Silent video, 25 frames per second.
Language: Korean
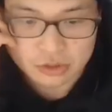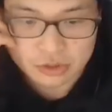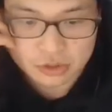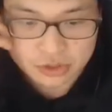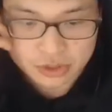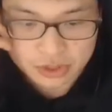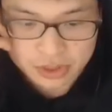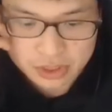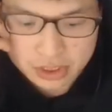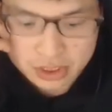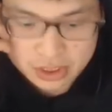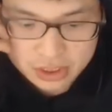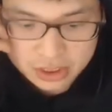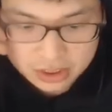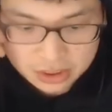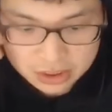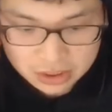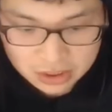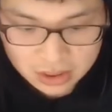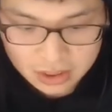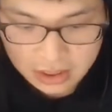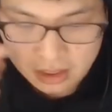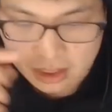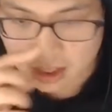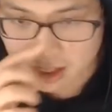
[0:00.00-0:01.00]
어.
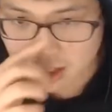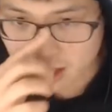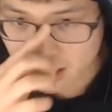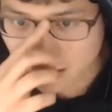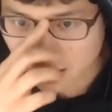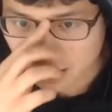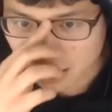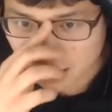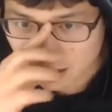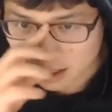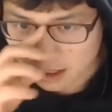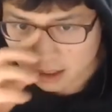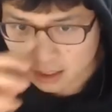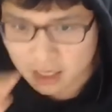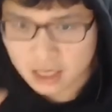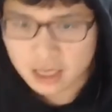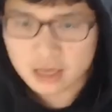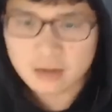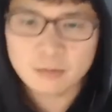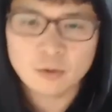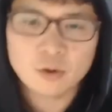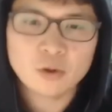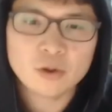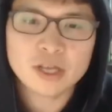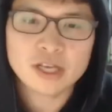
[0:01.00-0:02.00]
뉴스는 아
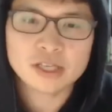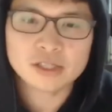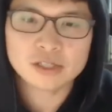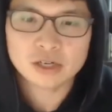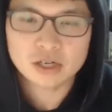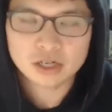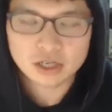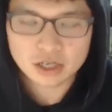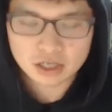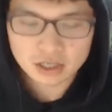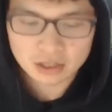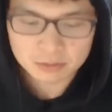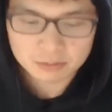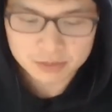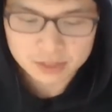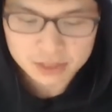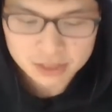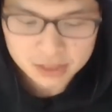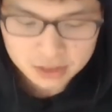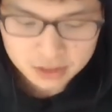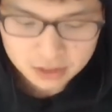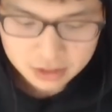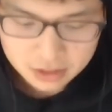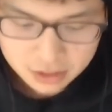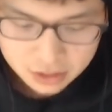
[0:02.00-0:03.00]
일본에서
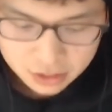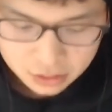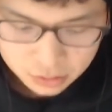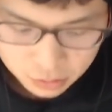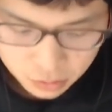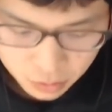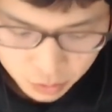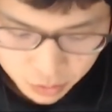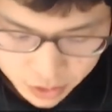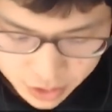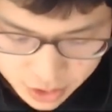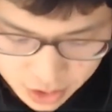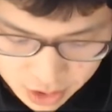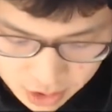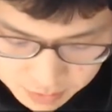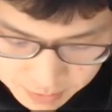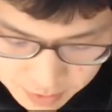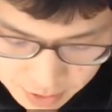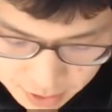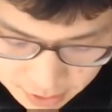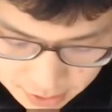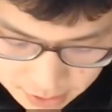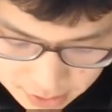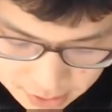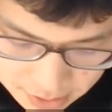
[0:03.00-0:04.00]
비트코인을
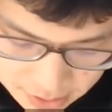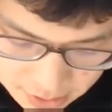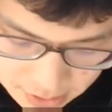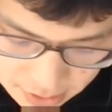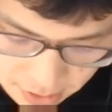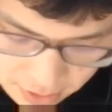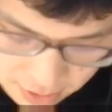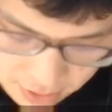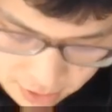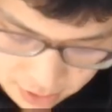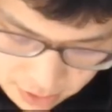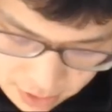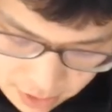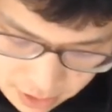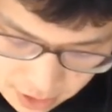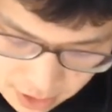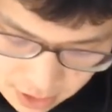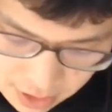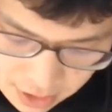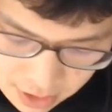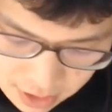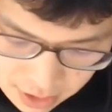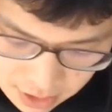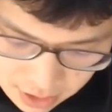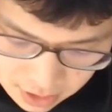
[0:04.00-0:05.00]
받기
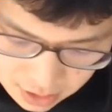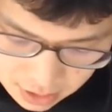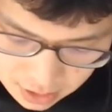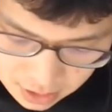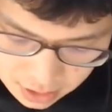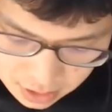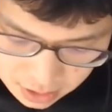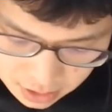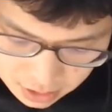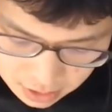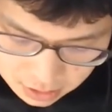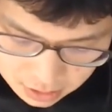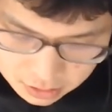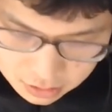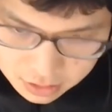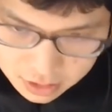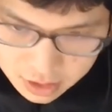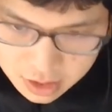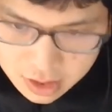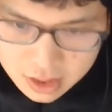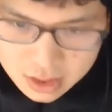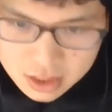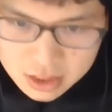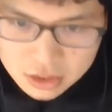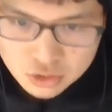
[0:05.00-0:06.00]
시작했잖아. 아, 어.
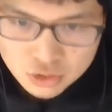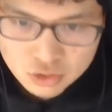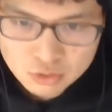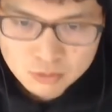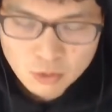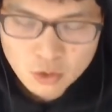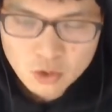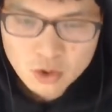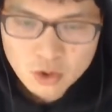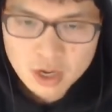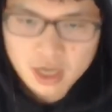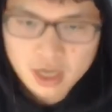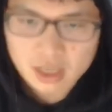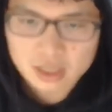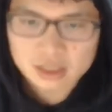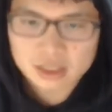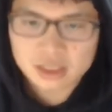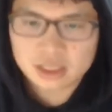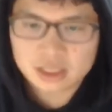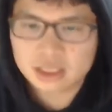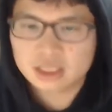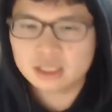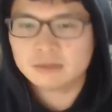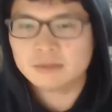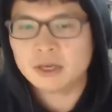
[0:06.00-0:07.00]
근데 이 규모가
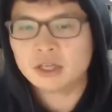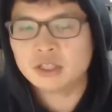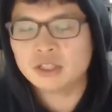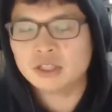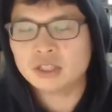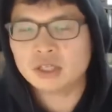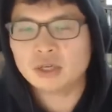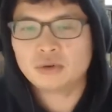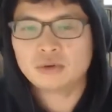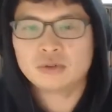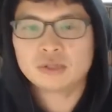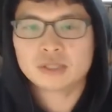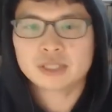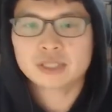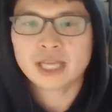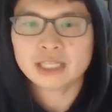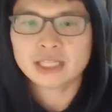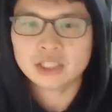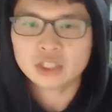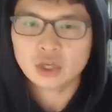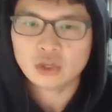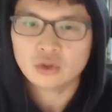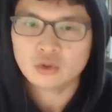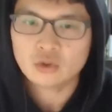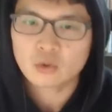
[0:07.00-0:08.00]
지금 현재로는
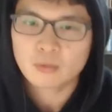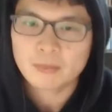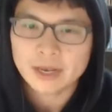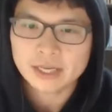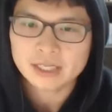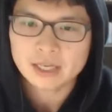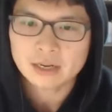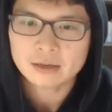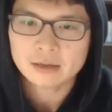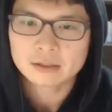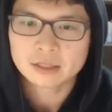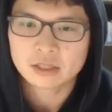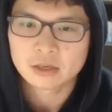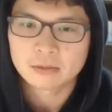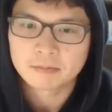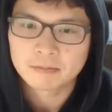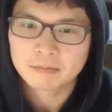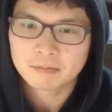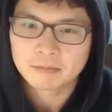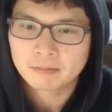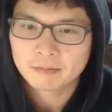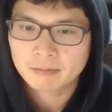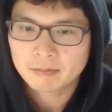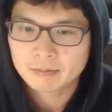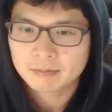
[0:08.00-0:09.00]
4,500 상점.
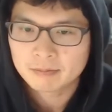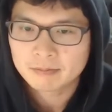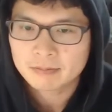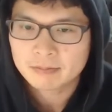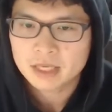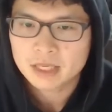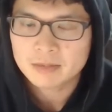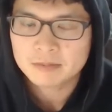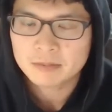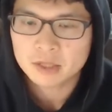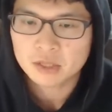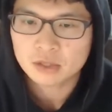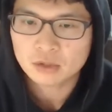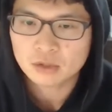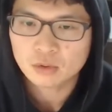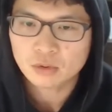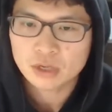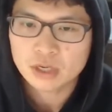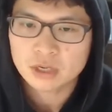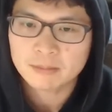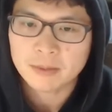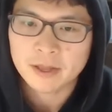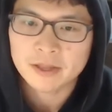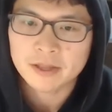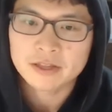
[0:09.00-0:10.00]
이
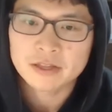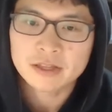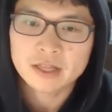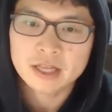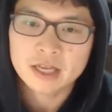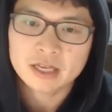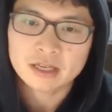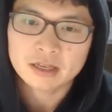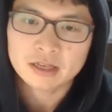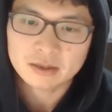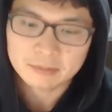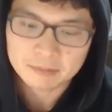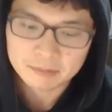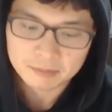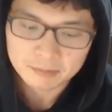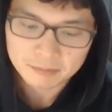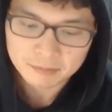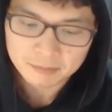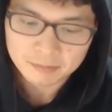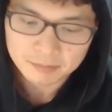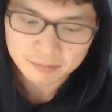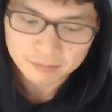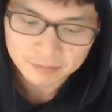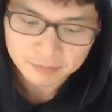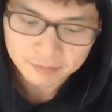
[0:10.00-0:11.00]
비트코인을 봤는데
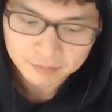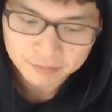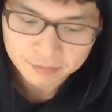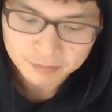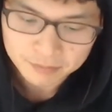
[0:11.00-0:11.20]
오, 꽤